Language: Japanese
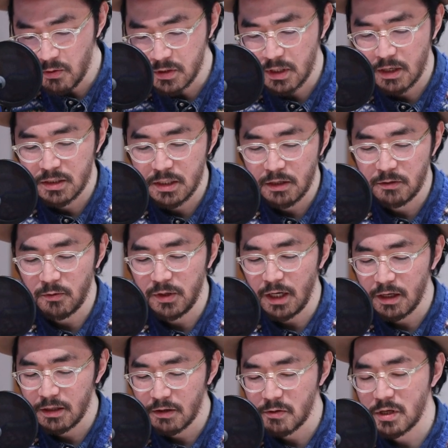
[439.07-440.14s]
トンさんぜひ取り
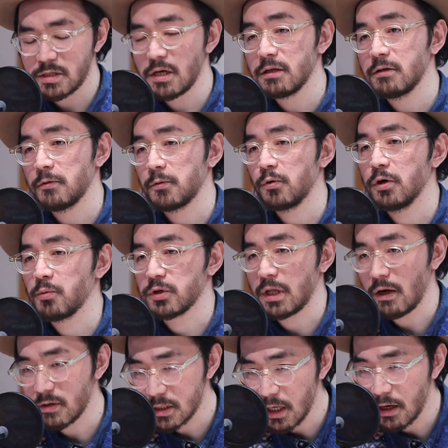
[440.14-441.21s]
上げてくださいっていう声も
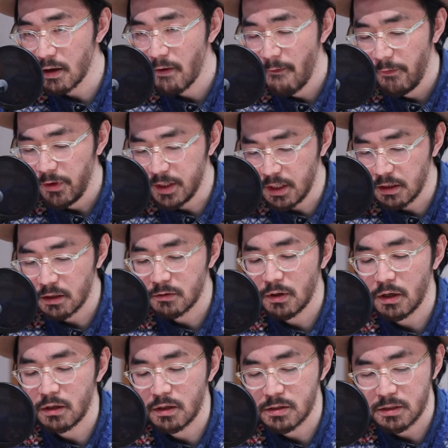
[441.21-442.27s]
たくさんいただく
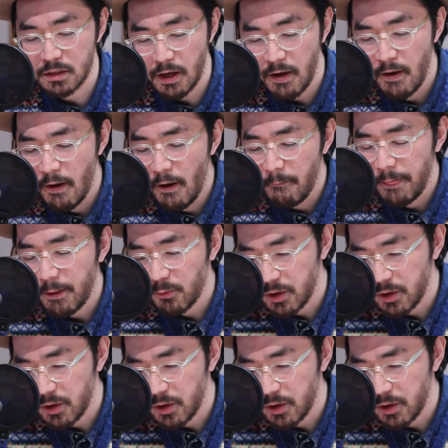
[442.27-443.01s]
わけですね、はい、